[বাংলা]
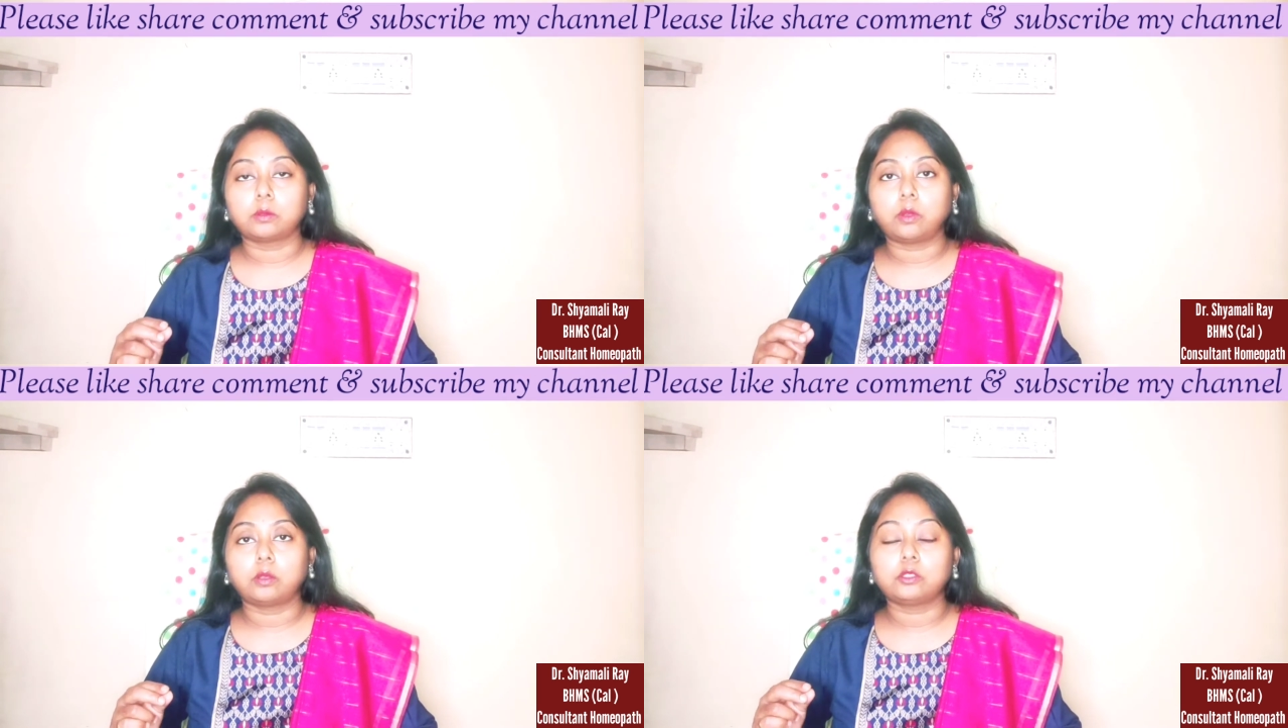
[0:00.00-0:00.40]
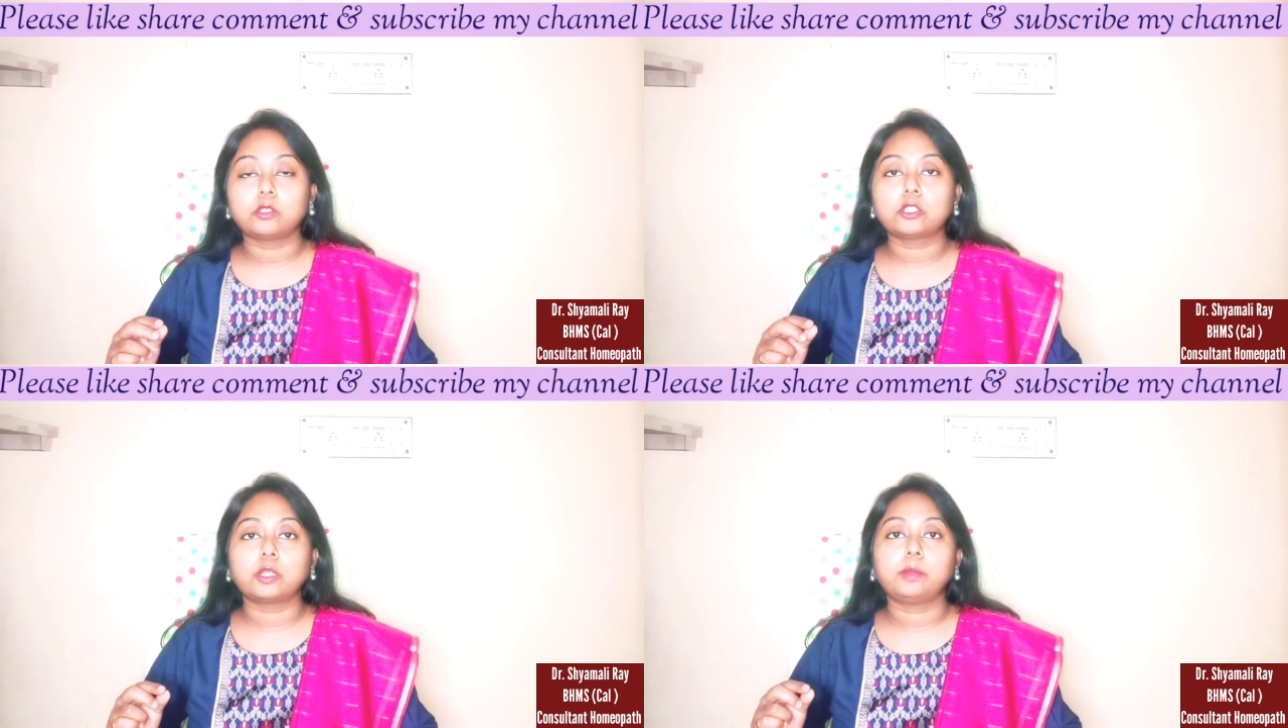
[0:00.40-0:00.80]

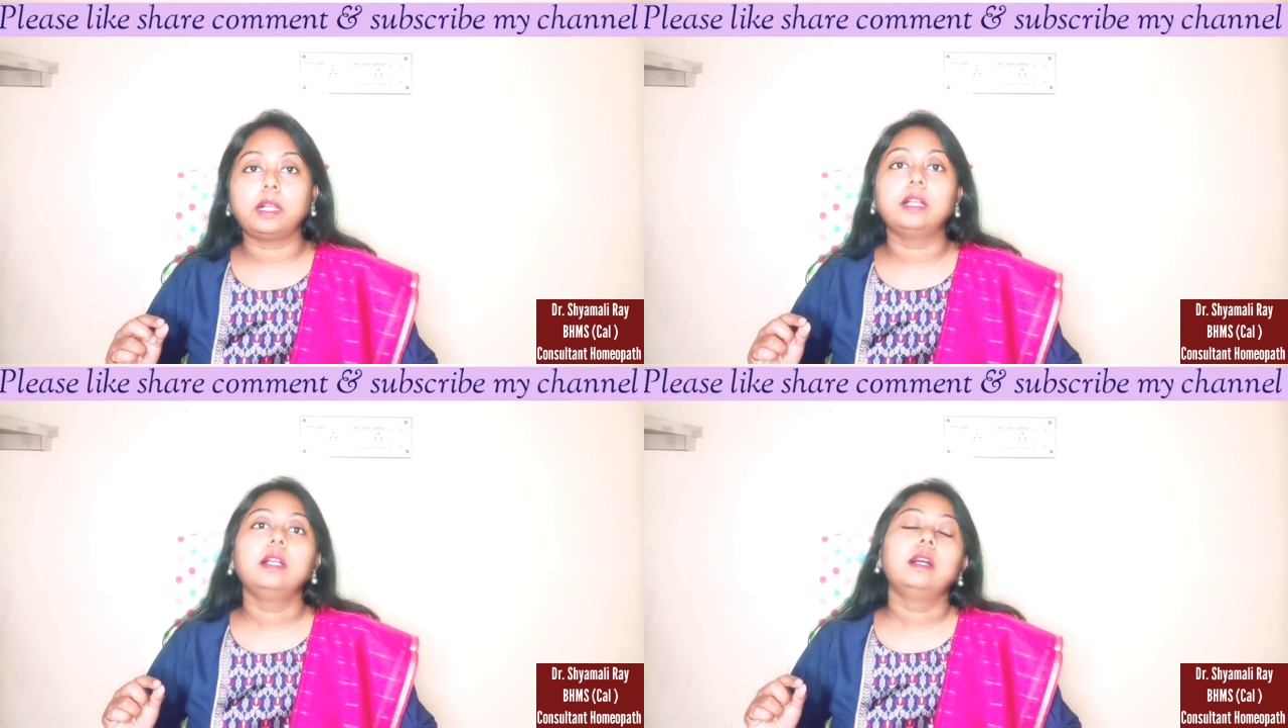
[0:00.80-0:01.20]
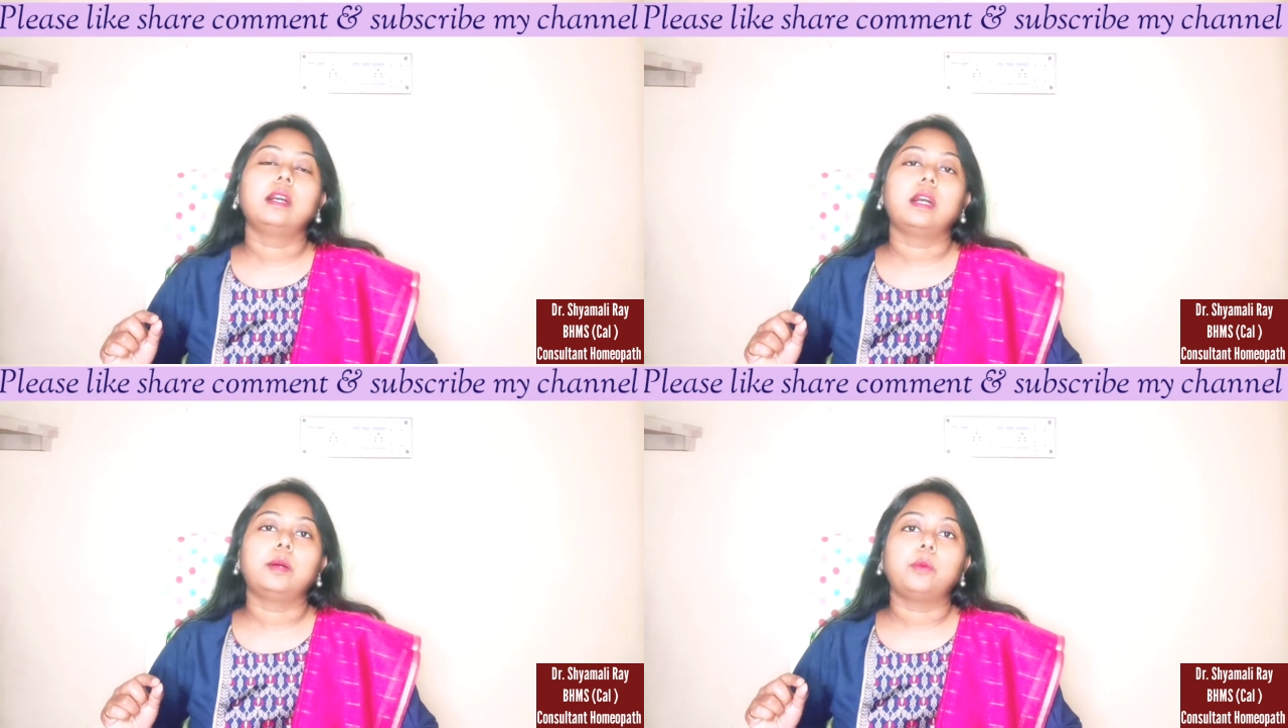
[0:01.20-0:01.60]
কণ্ঠস্বর বা
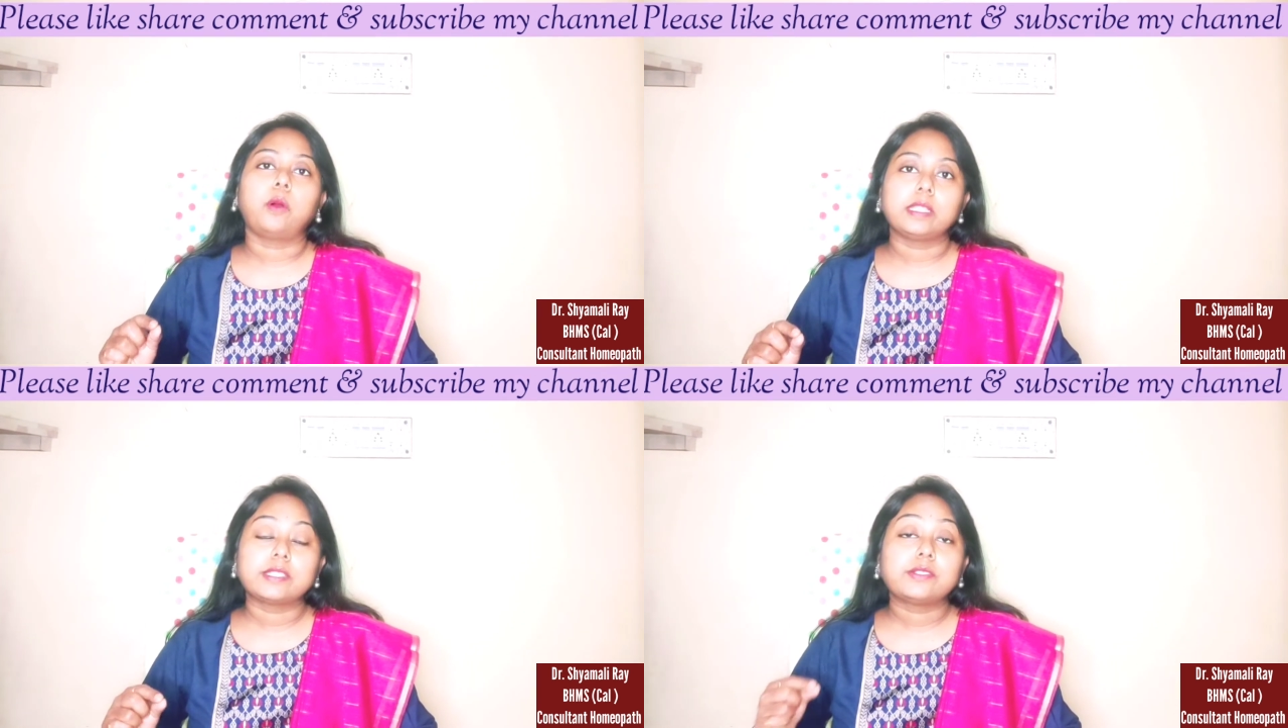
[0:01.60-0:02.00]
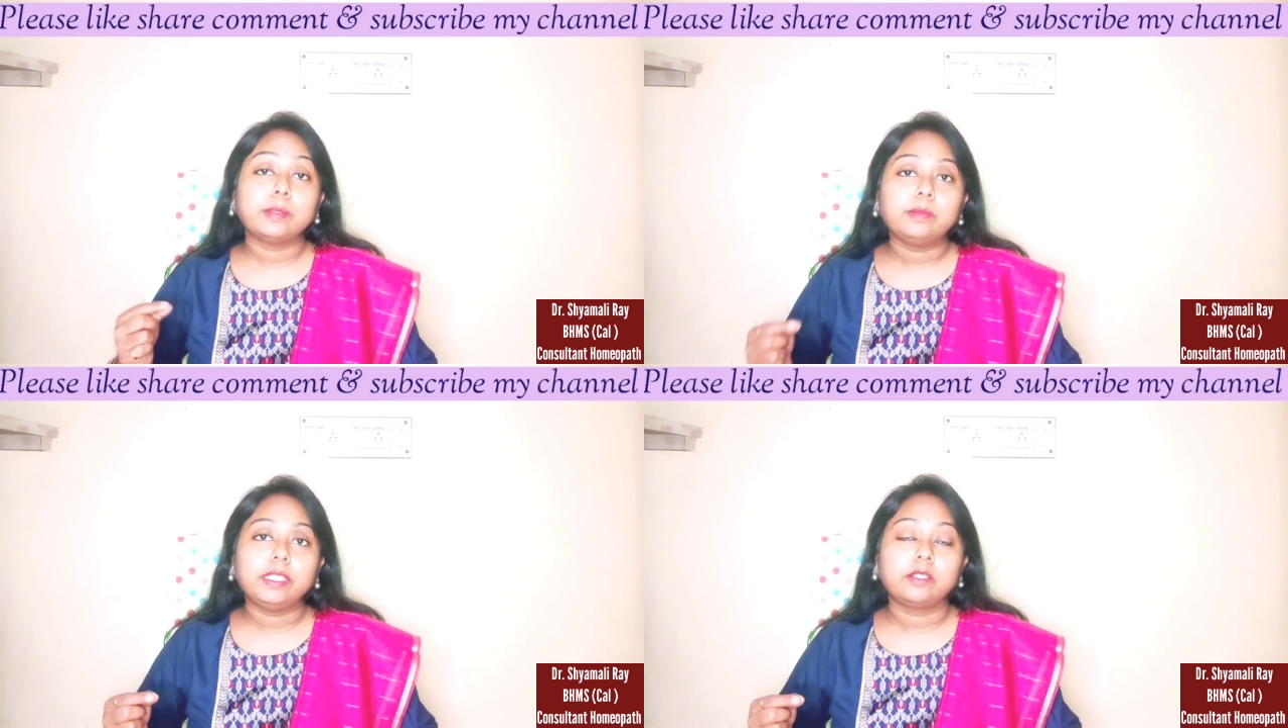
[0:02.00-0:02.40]
ভয়েস
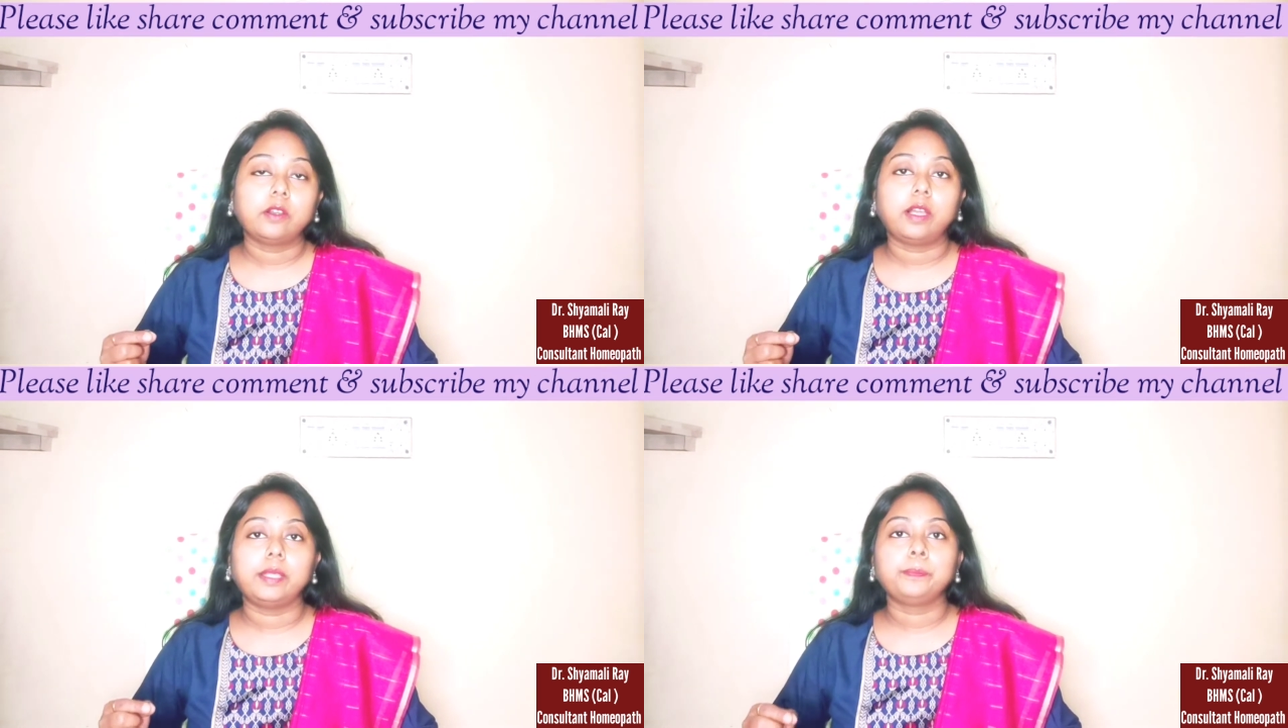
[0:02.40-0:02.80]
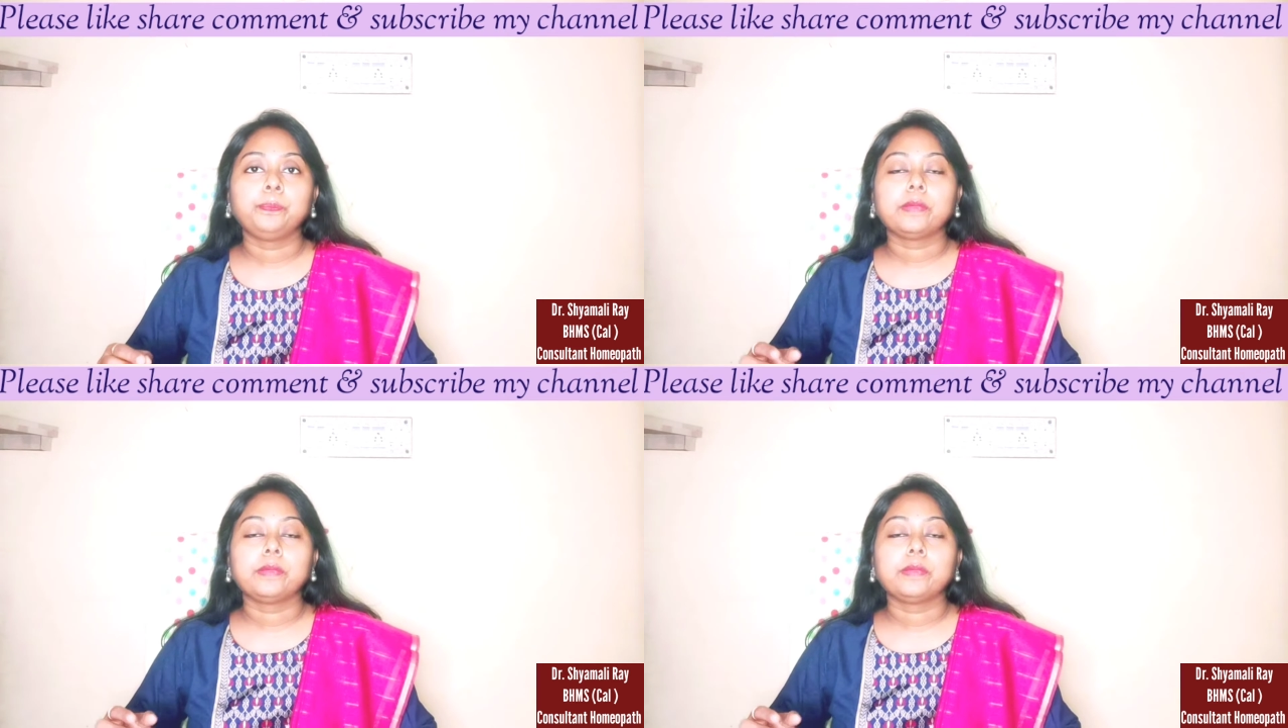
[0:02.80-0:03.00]
ট্রেমলিং হয়